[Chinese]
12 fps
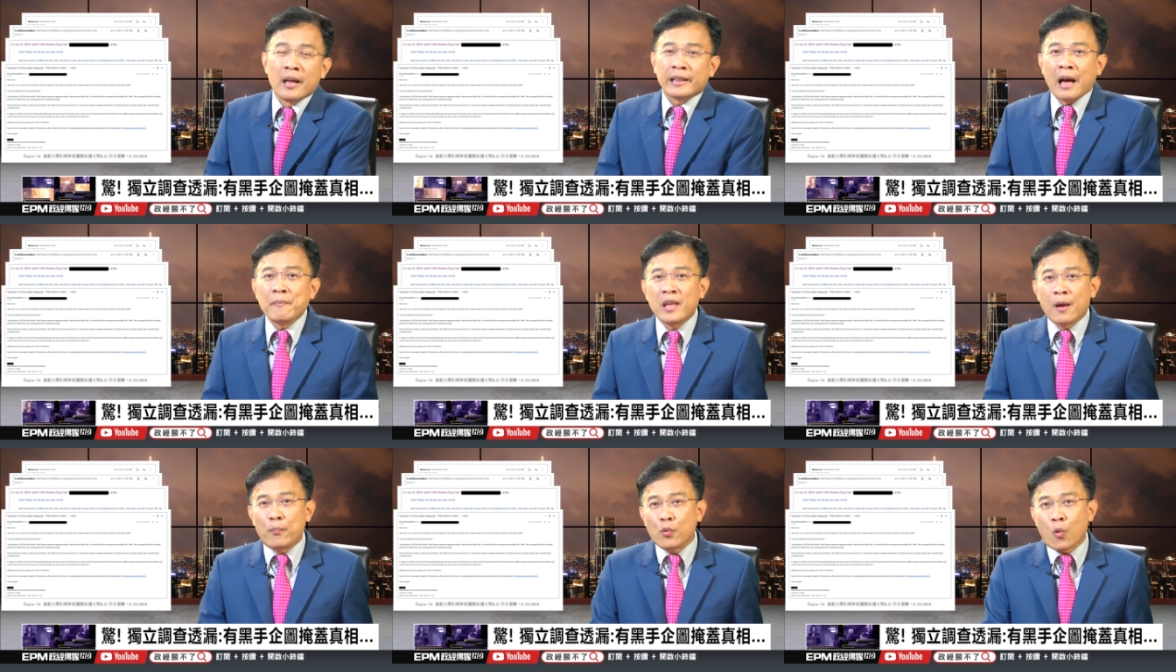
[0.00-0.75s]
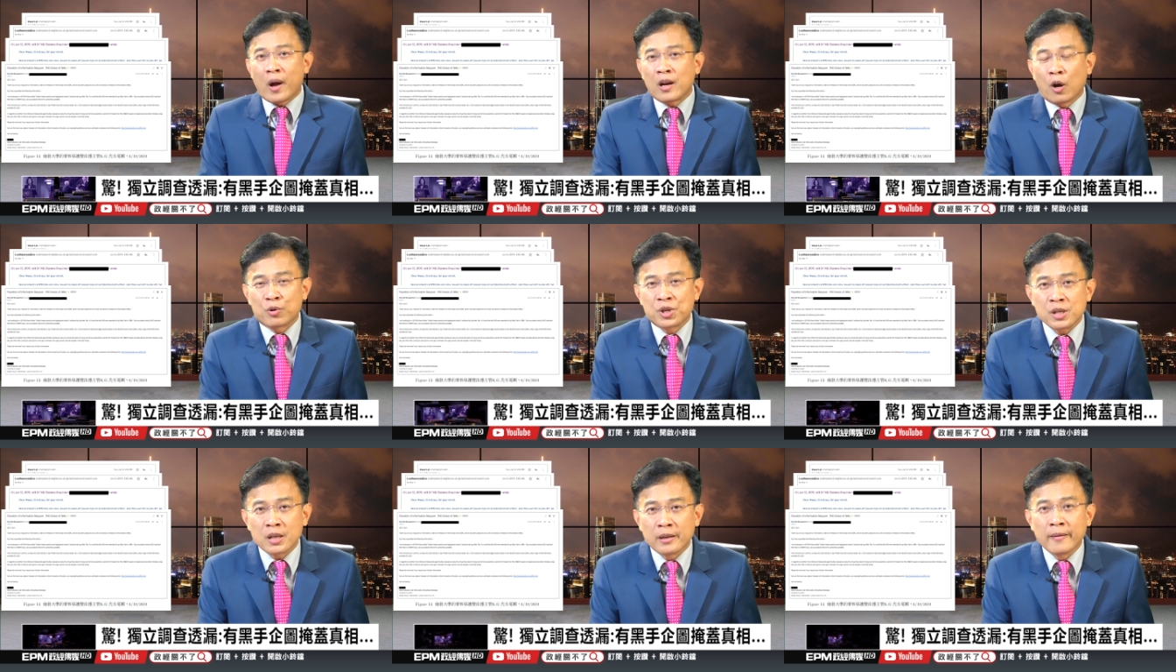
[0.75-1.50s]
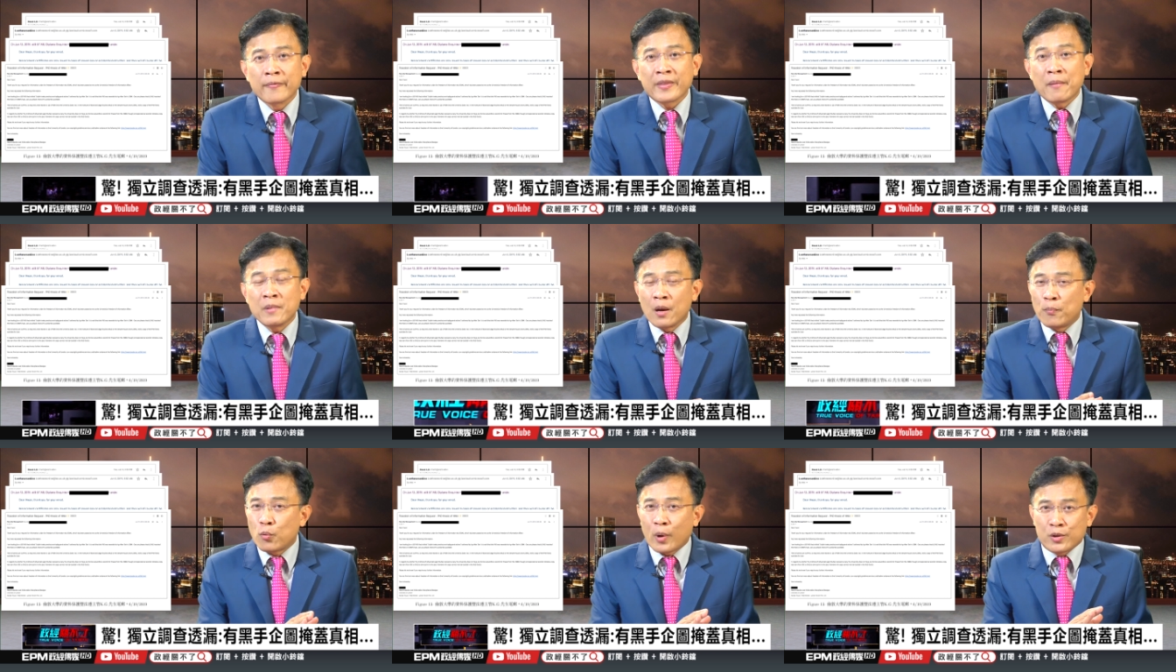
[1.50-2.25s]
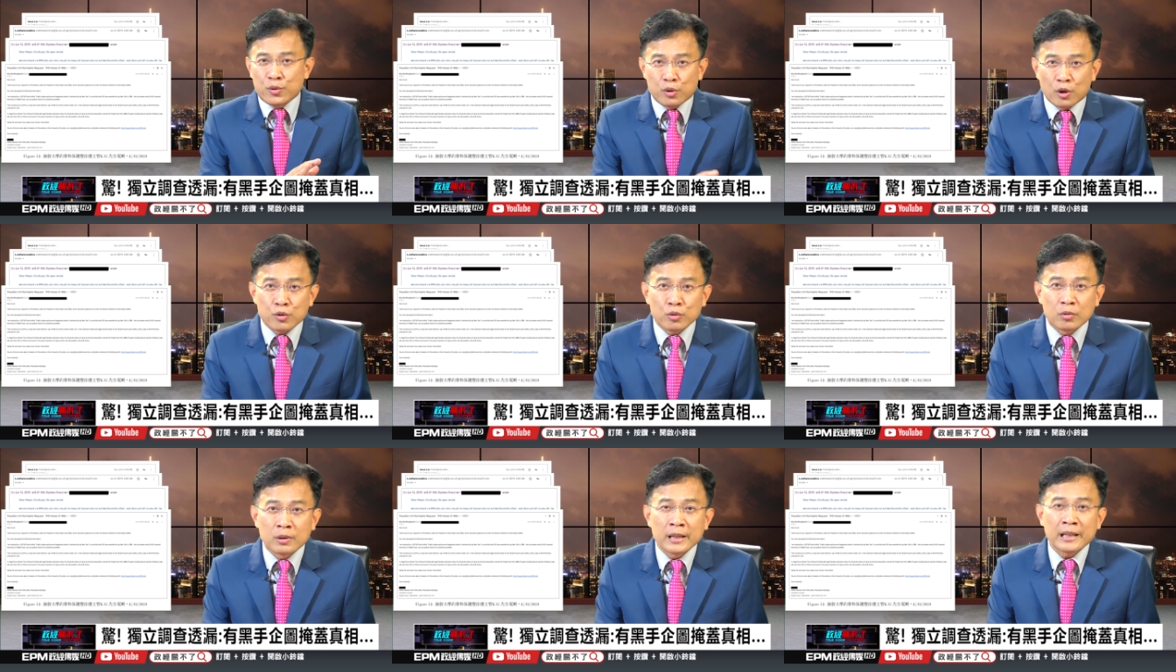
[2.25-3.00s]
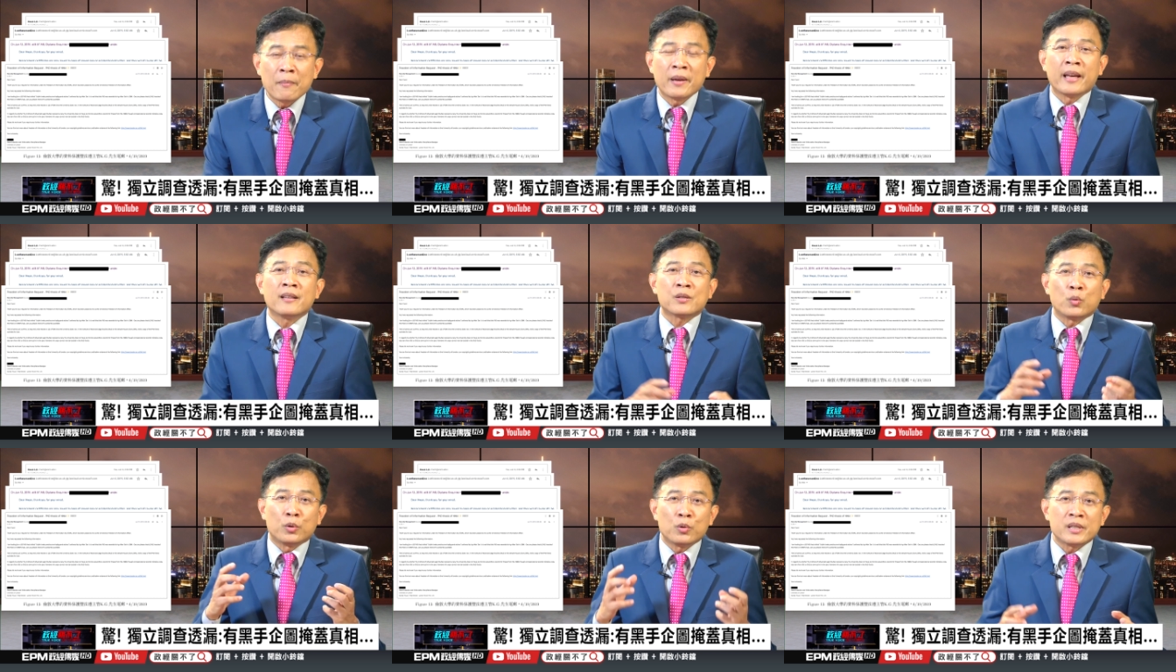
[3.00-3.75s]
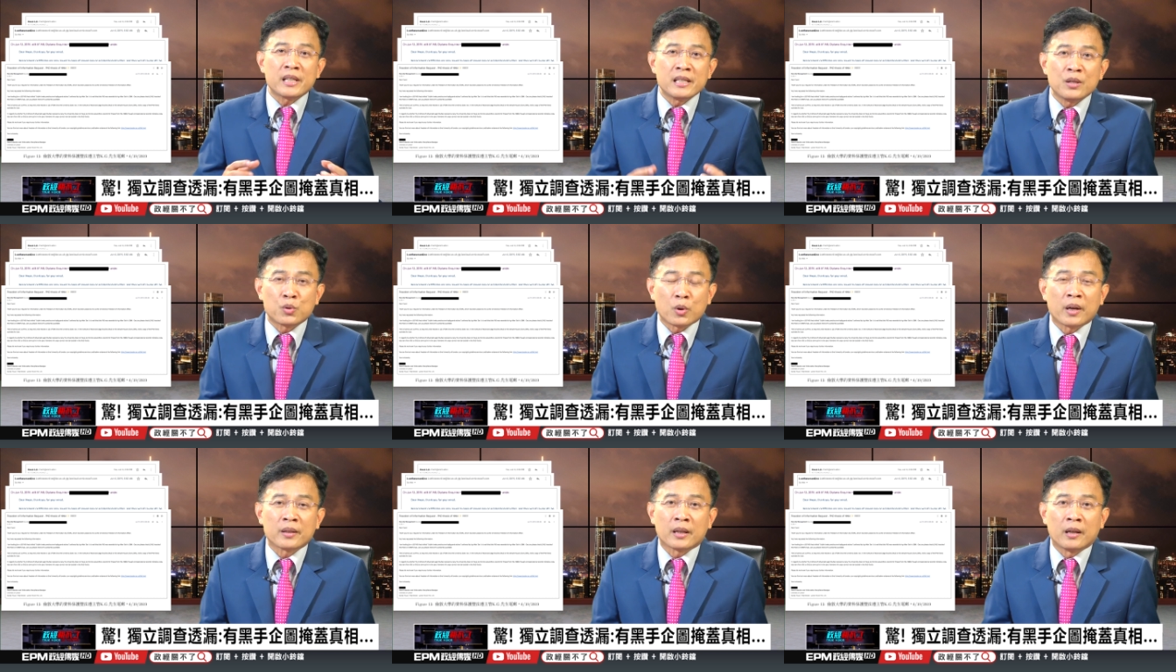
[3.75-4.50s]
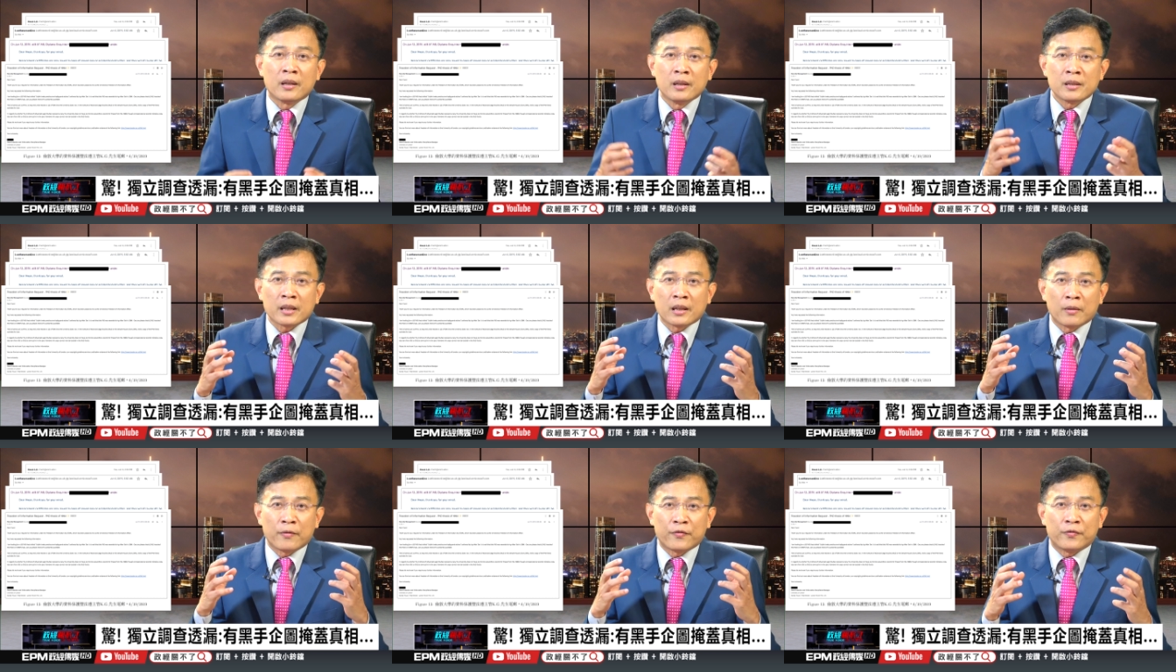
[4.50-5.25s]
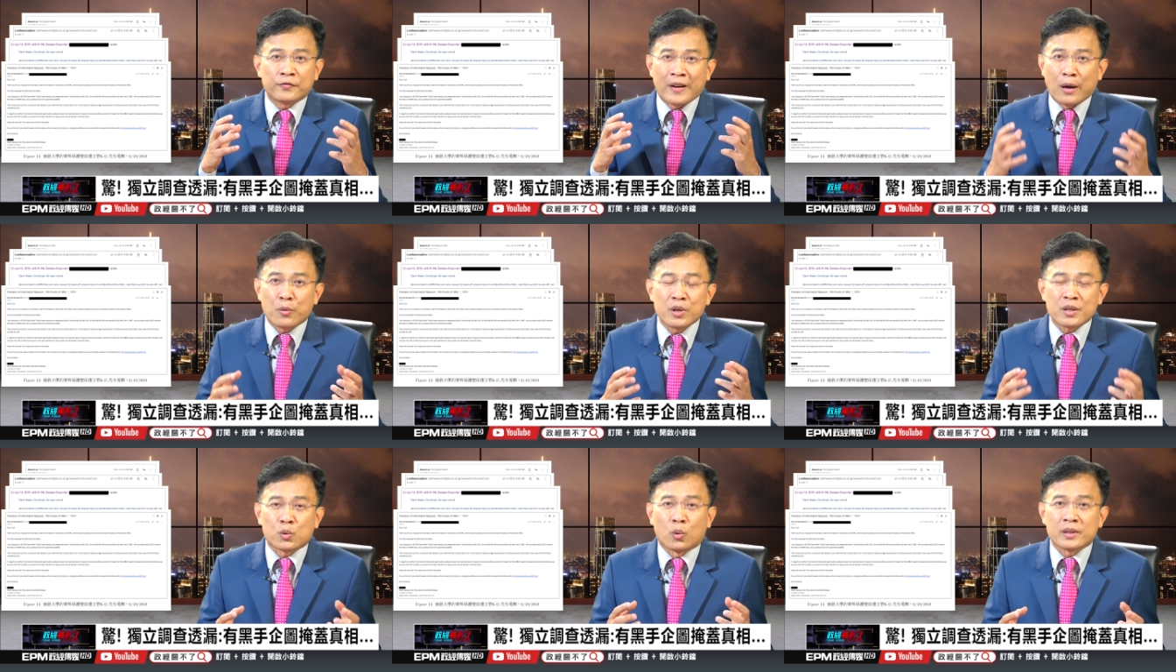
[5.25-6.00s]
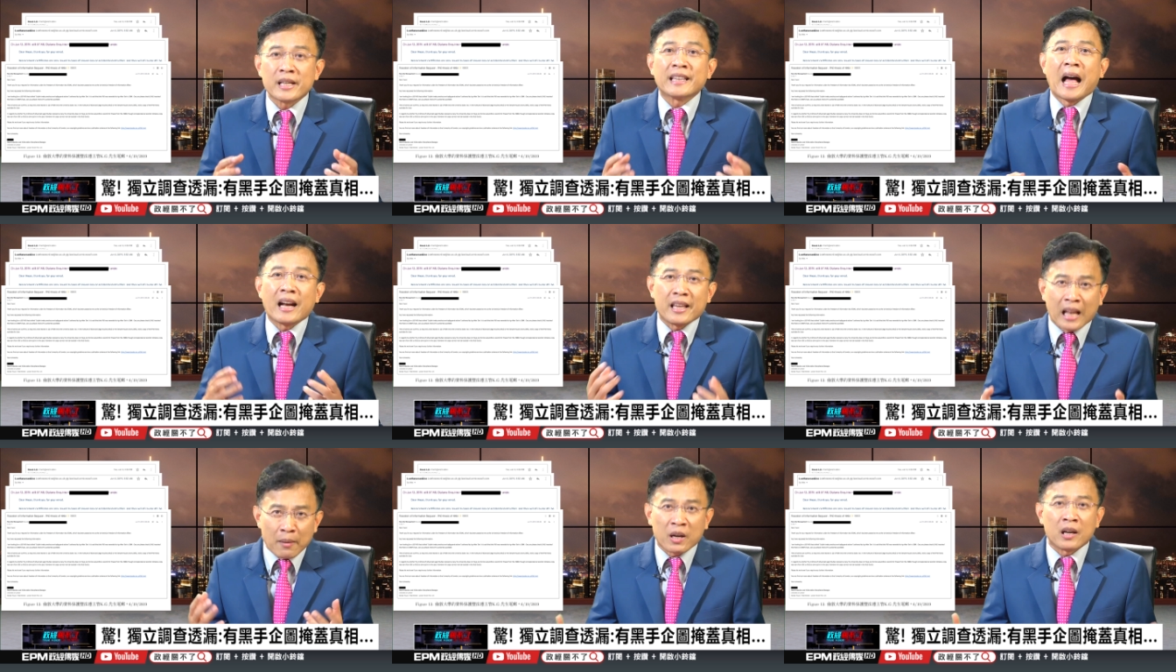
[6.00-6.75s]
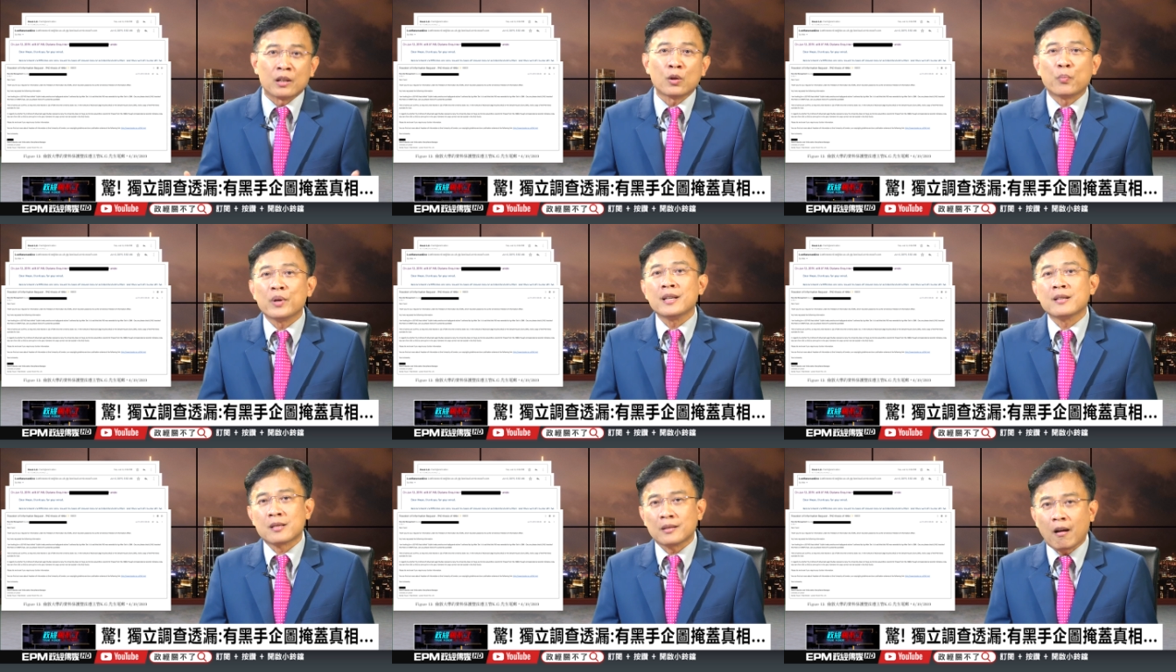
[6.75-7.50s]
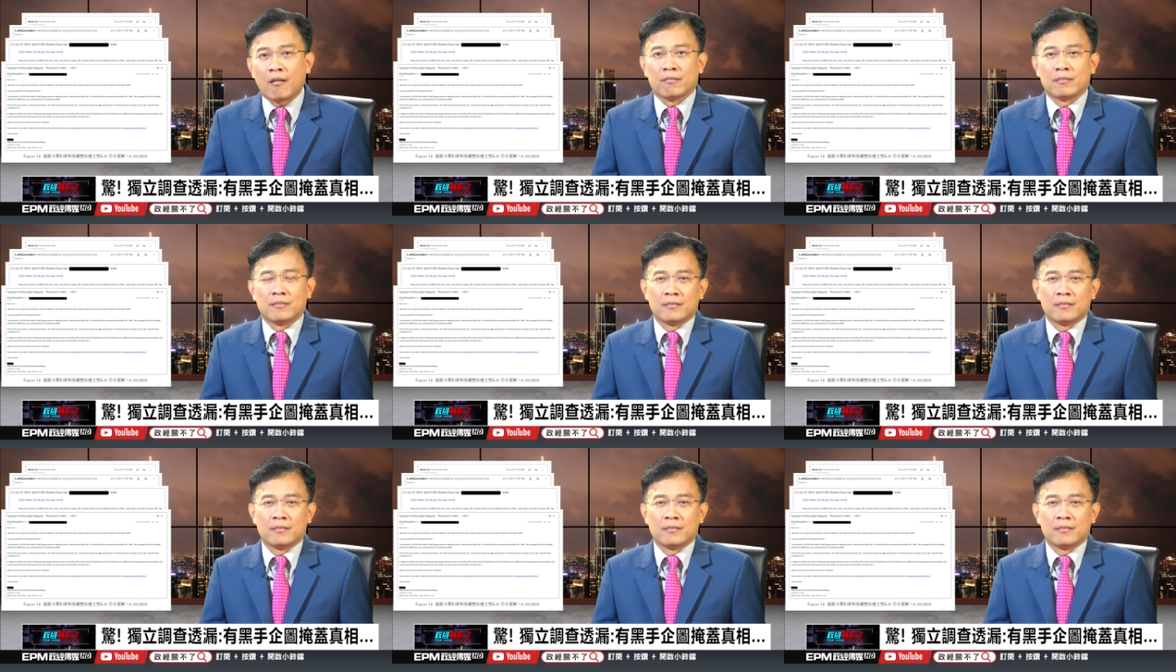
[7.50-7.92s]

他们也不管口试，他们也不管学术，他们连伦敦政经学院的这个法律所在哪里，他们可能都不一定知道。